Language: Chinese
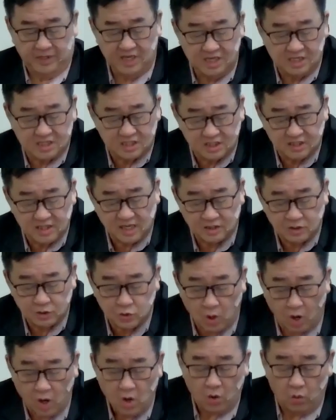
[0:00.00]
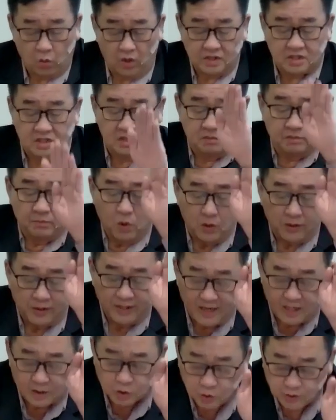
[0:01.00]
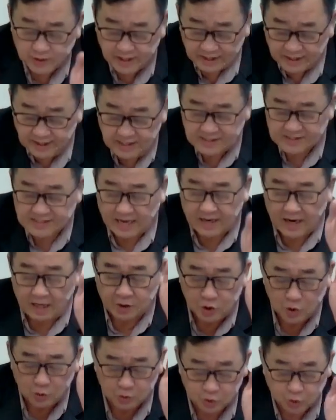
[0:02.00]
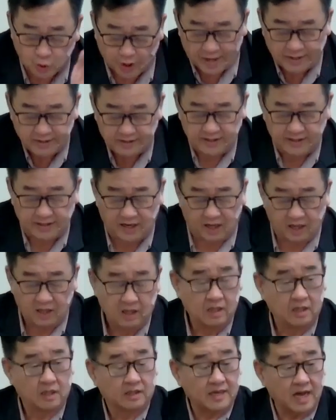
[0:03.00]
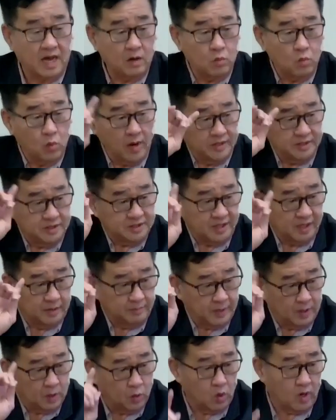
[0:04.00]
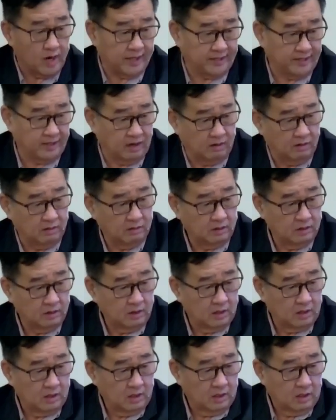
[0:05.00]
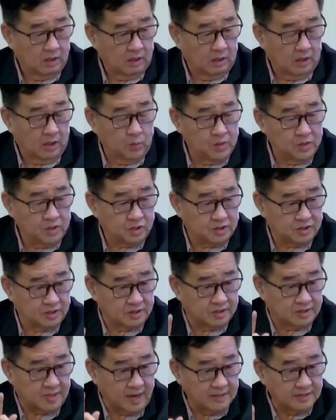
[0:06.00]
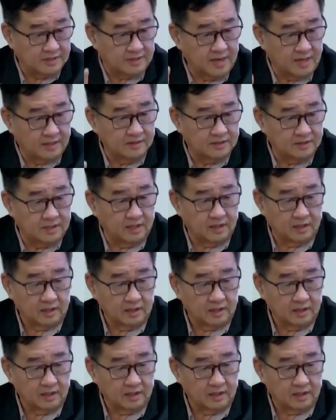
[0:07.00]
思呢就是说我只摸耶稣的衣裳了，就痊愈了。他完全没有怀疑，啊，因为他相信